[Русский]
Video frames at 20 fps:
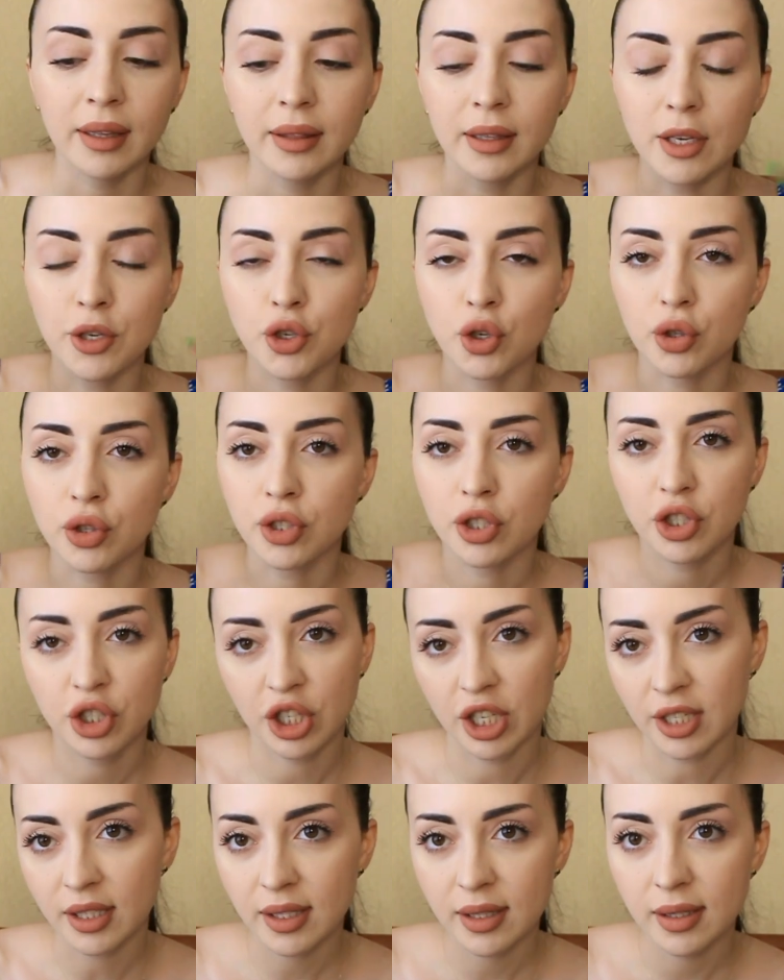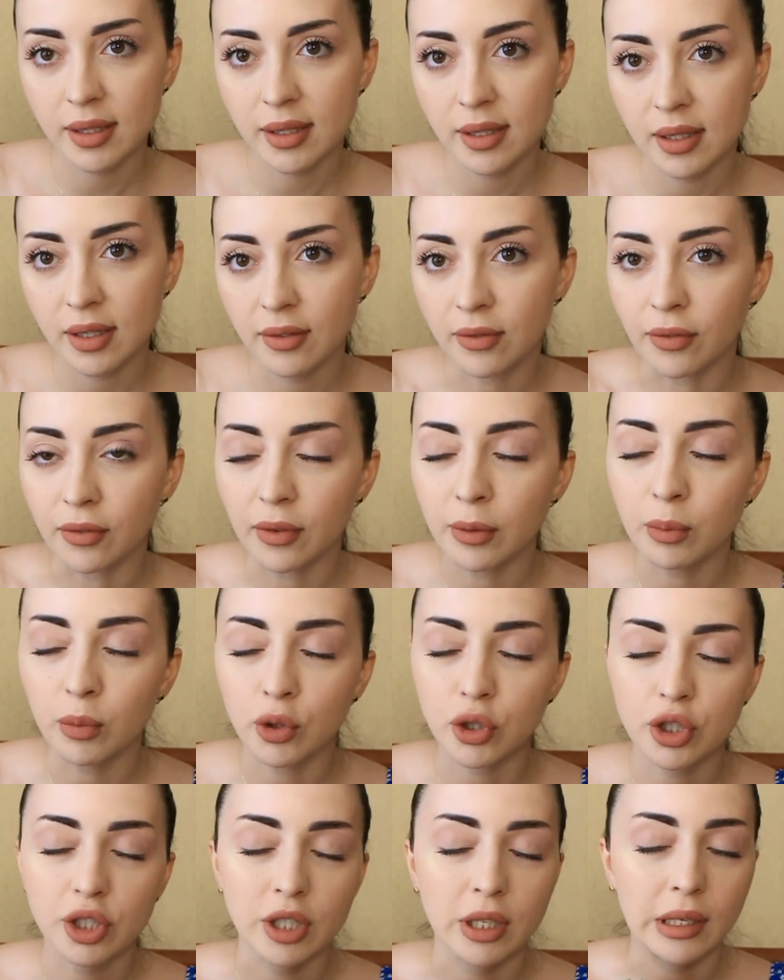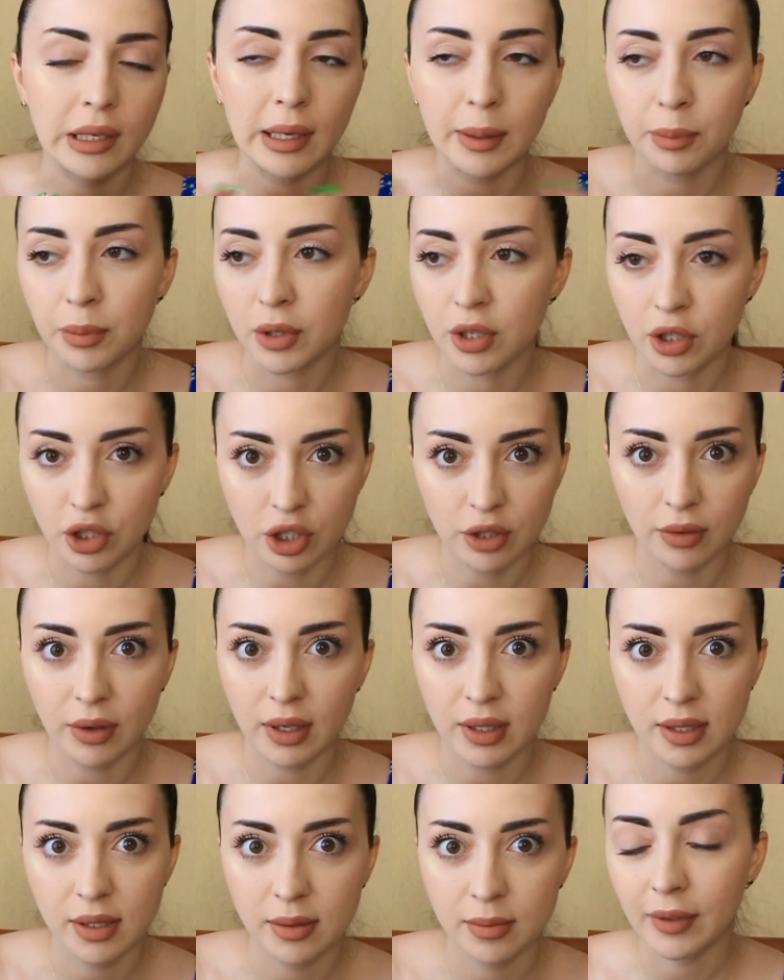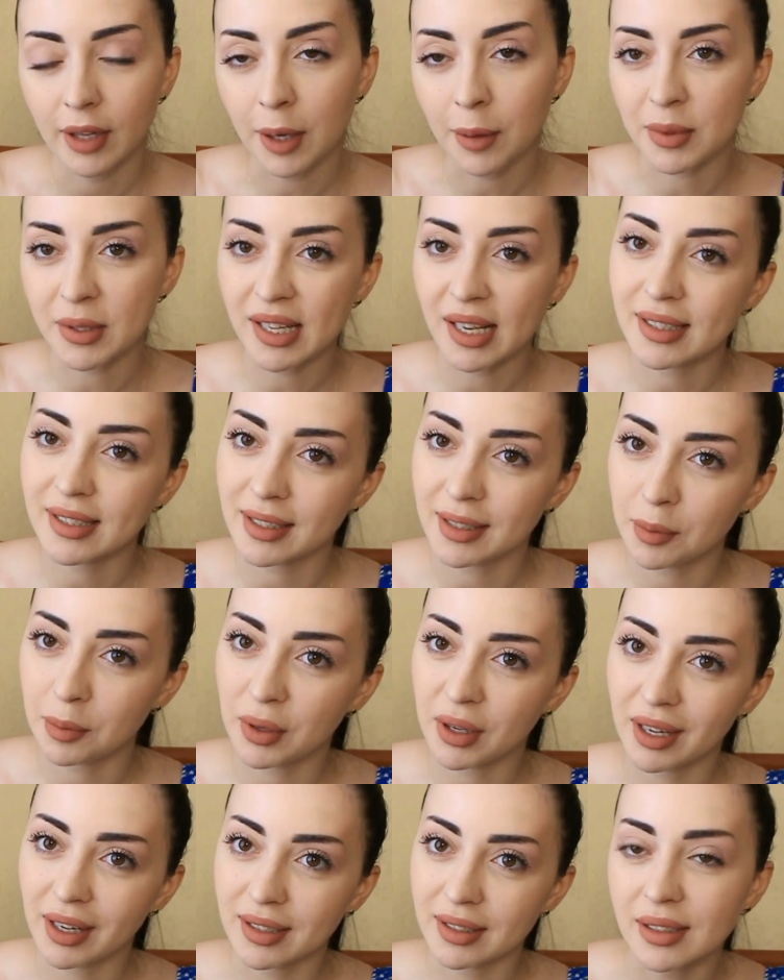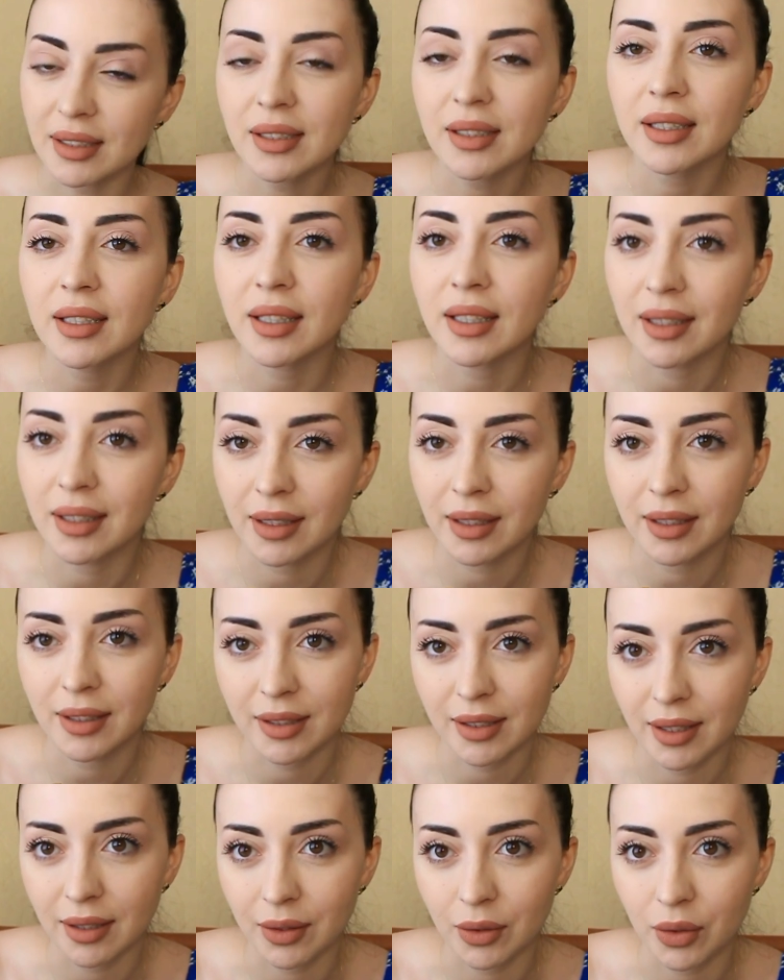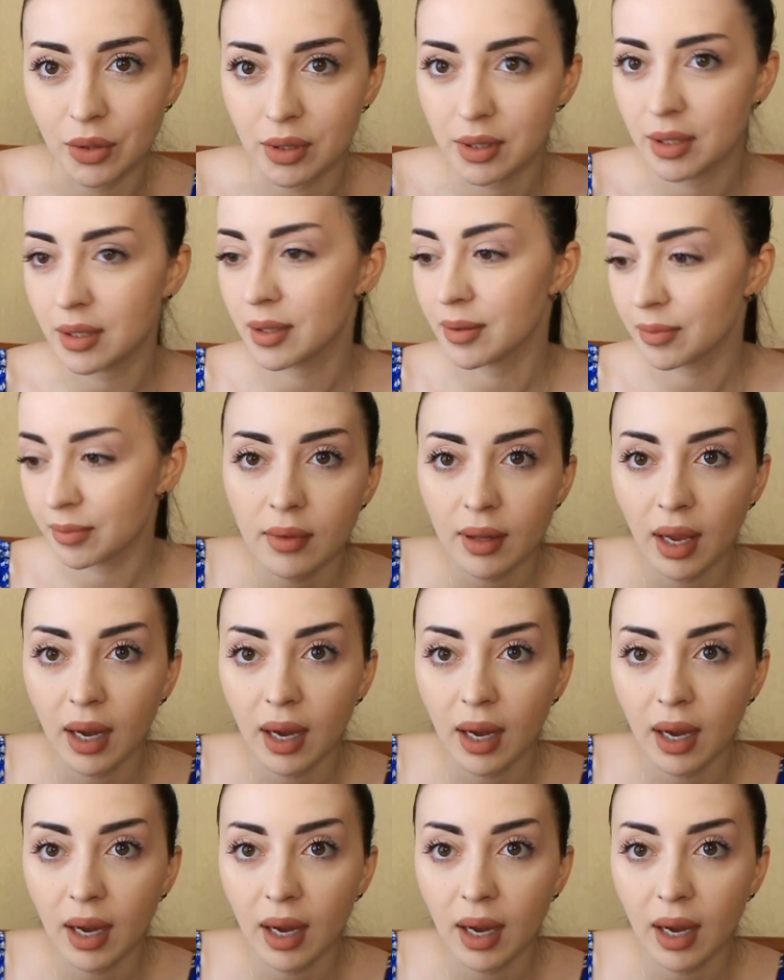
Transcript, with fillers: Насчет честности вы можете не переживать. Обязательно переходите и регистрируйтесь.